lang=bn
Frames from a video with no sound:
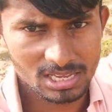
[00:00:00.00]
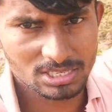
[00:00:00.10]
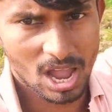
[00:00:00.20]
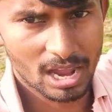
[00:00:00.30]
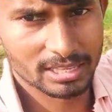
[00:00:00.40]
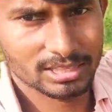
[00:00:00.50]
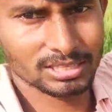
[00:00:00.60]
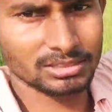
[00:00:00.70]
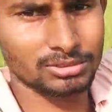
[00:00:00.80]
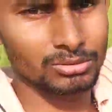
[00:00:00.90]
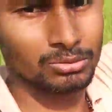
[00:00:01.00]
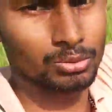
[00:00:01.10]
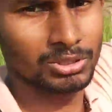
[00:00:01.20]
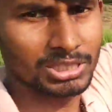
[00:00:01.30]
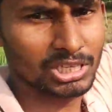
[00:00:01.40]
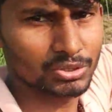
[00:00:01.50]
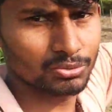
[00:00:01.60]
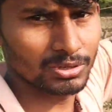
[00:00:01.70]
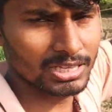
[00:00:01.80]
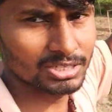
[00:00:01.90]
এই যে আগের দিন দুদিন কিছু
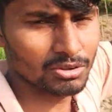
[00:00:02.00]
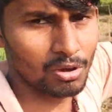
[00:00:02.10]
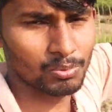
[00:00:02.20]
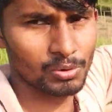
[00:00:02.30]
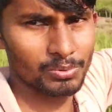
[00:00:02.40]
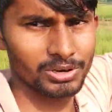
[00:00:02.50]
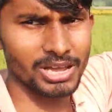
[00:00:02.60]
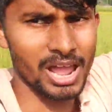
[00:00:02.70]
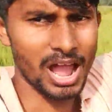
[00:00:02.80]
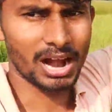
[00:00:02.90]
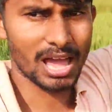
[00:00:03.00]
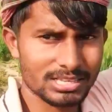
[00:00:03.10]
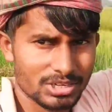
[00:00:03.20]
তুলেছি অল্প অল্প করে আর আজ